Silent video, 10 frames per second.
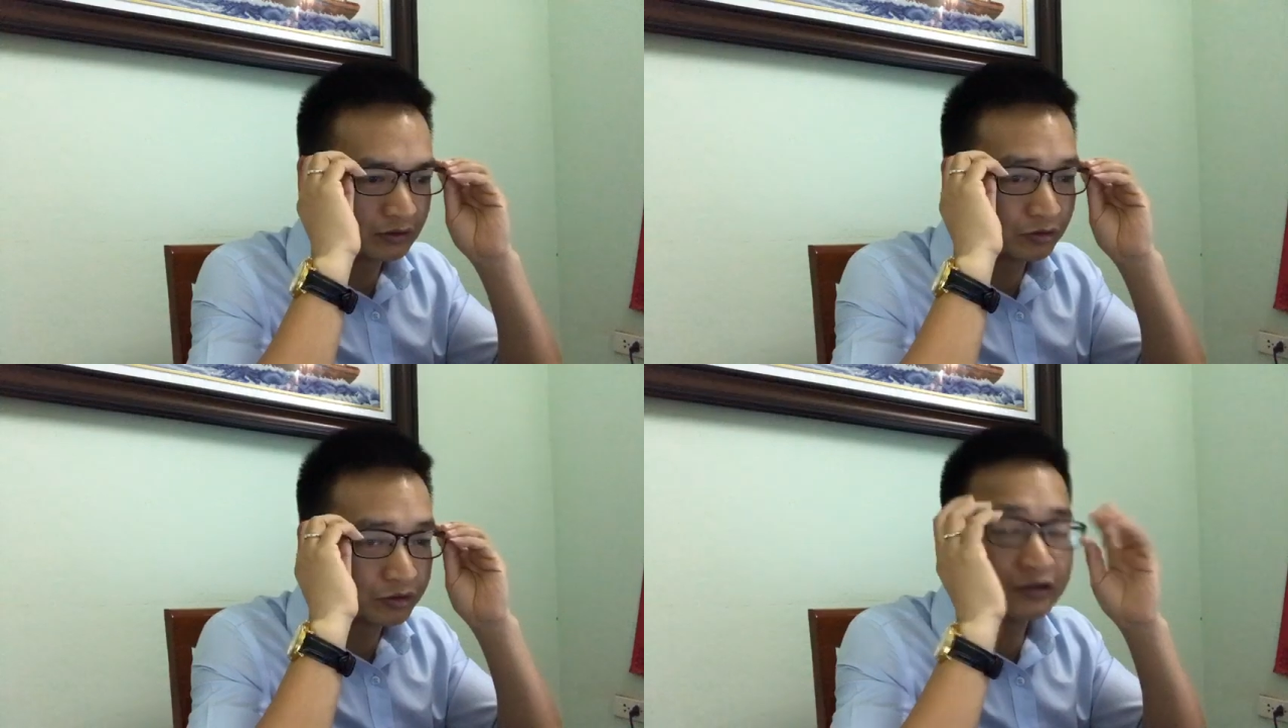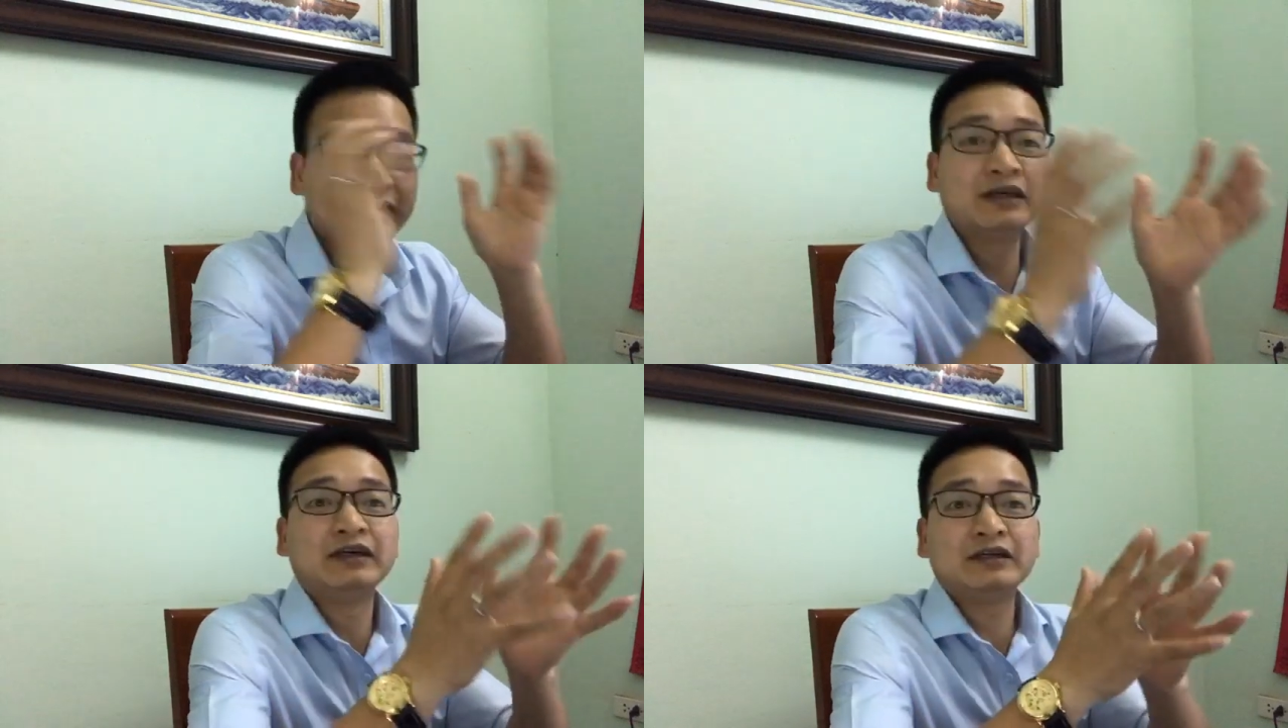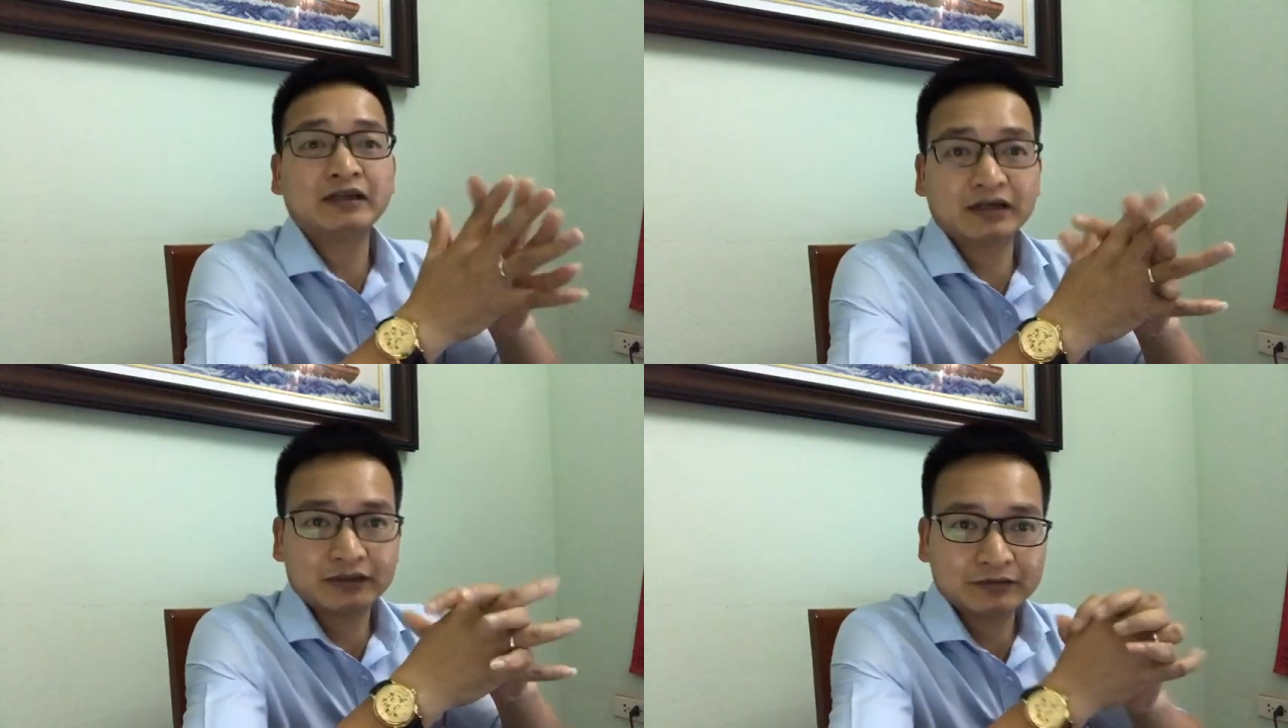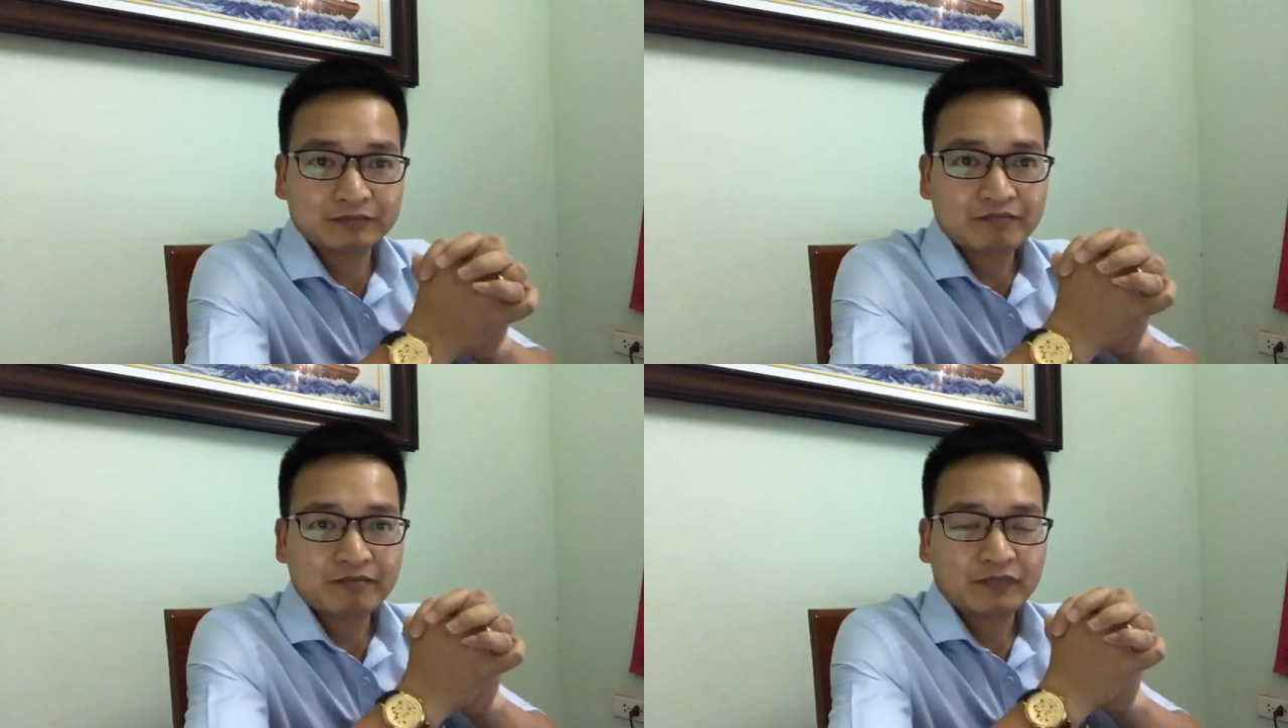ngồi tự kỷ trên này
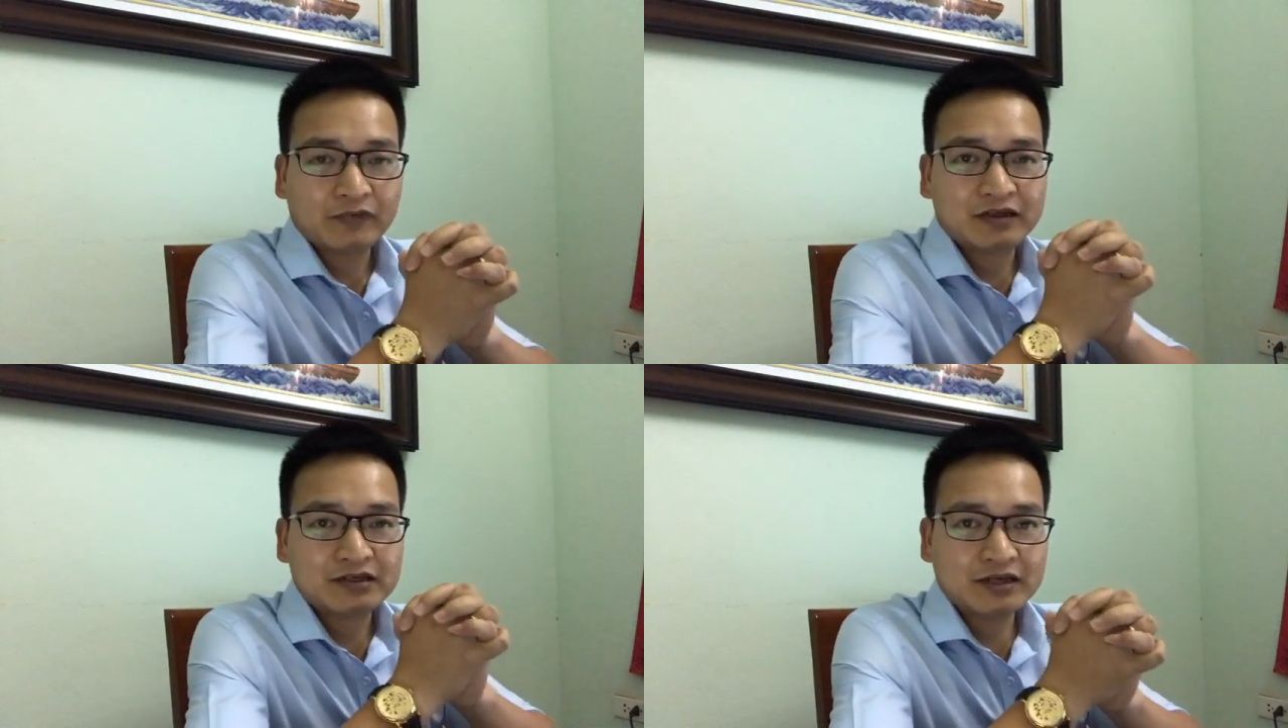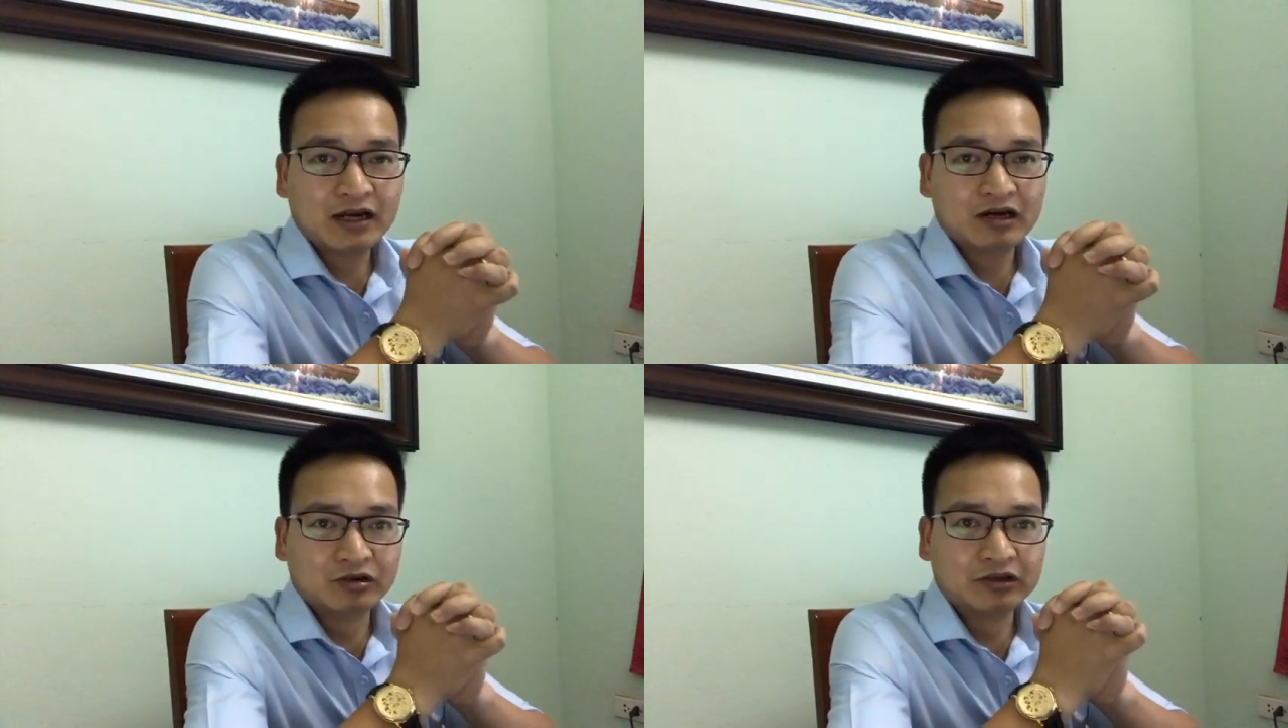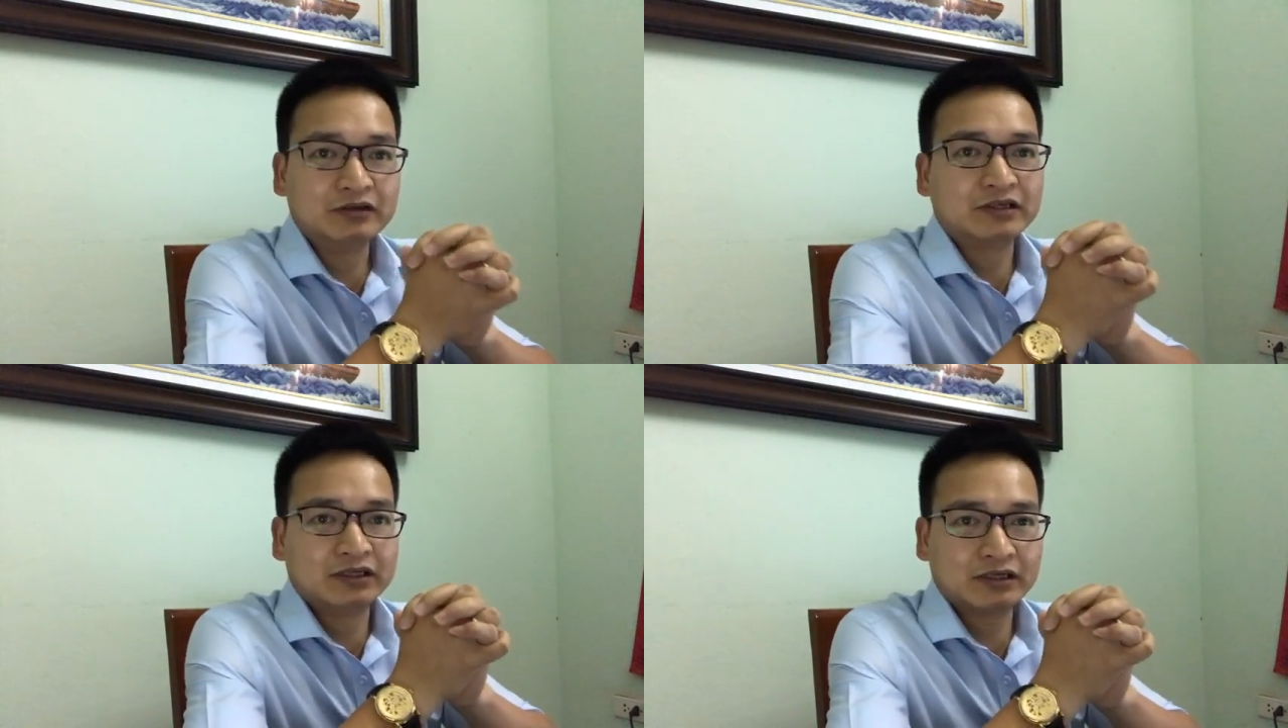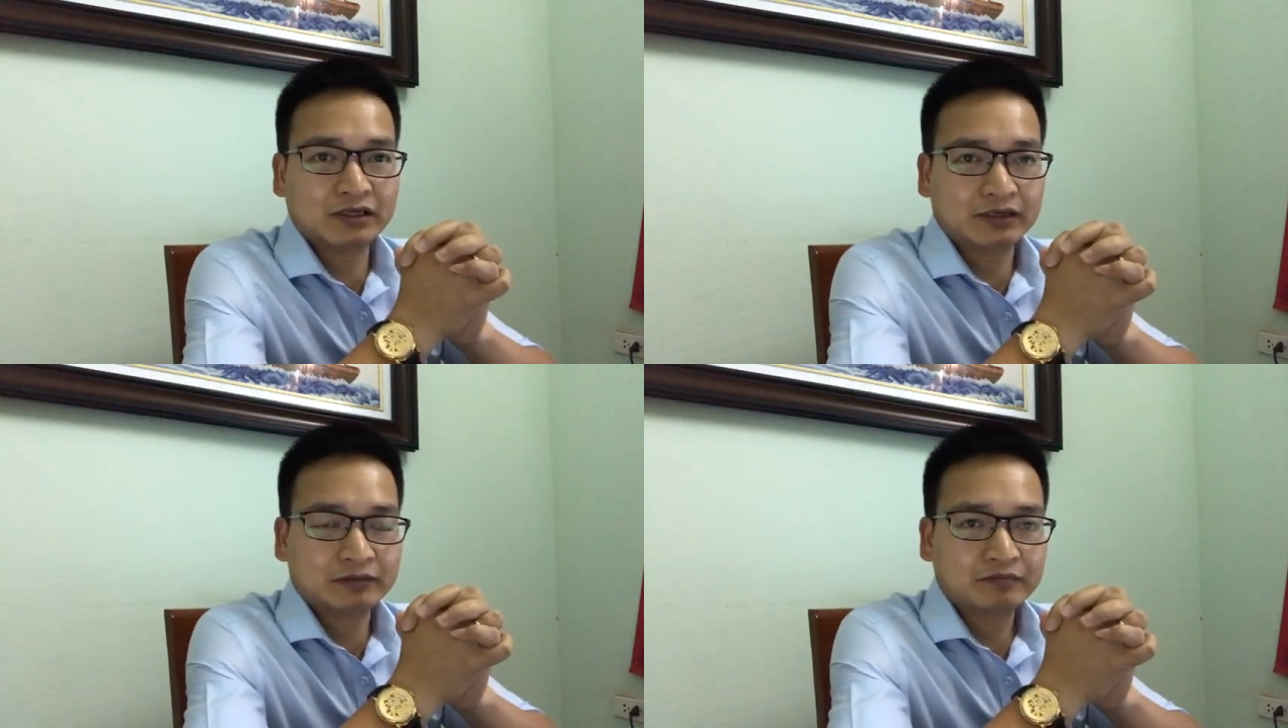chính xác là ngồi tự kỷ như
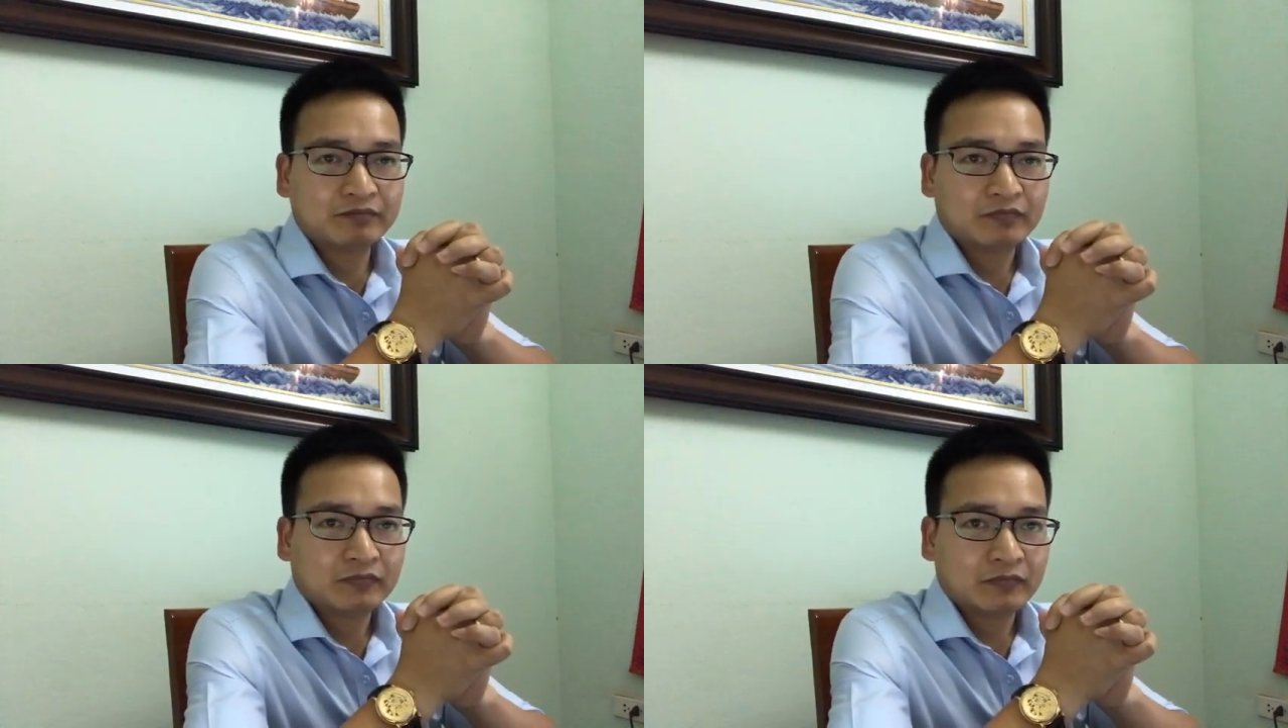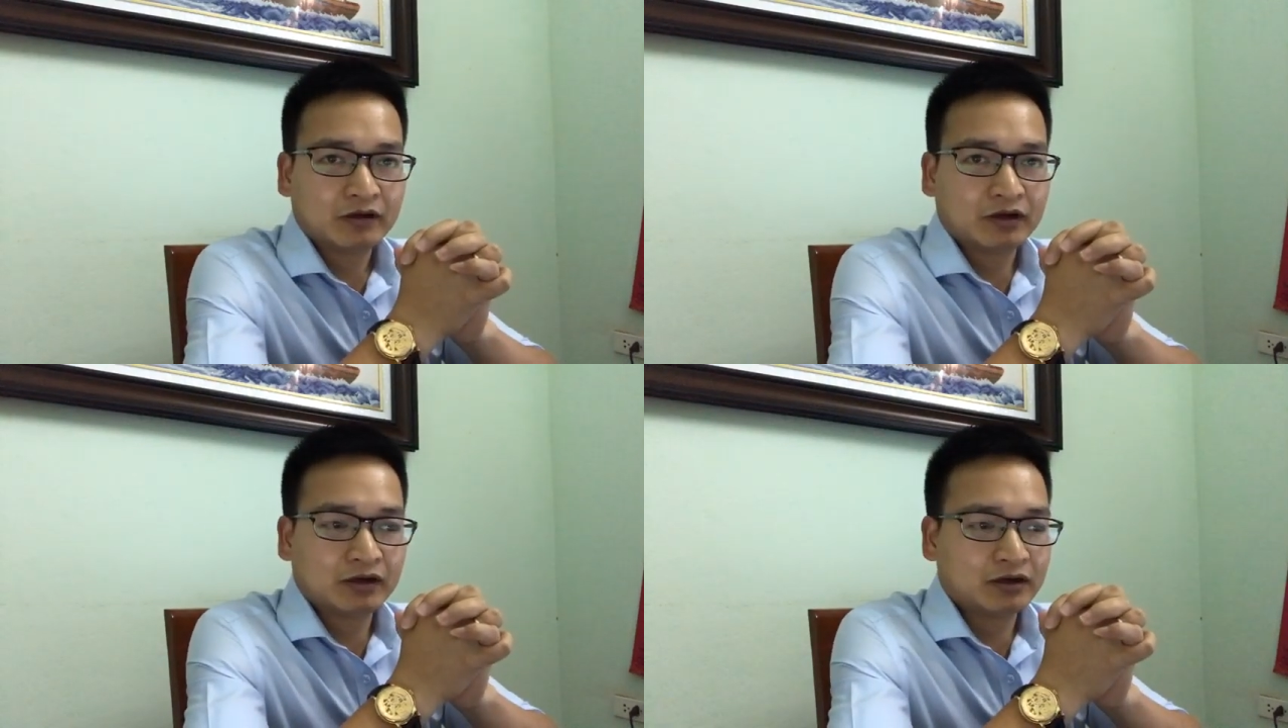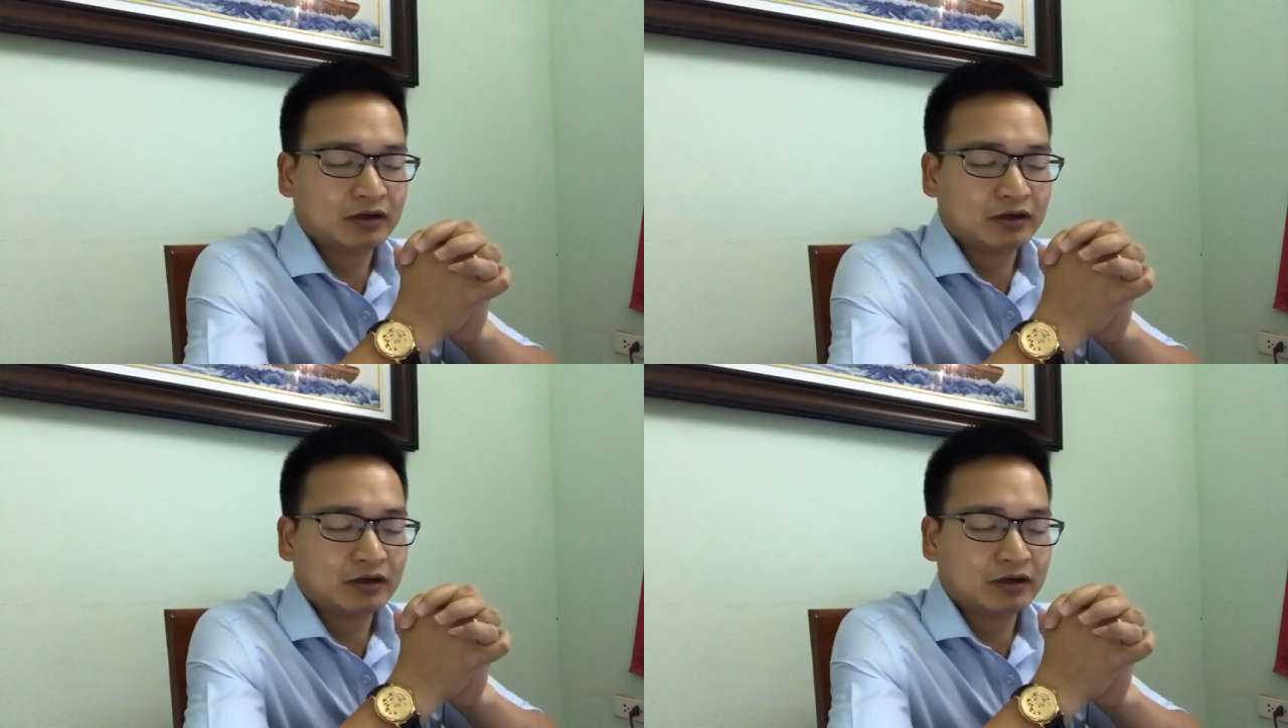này à,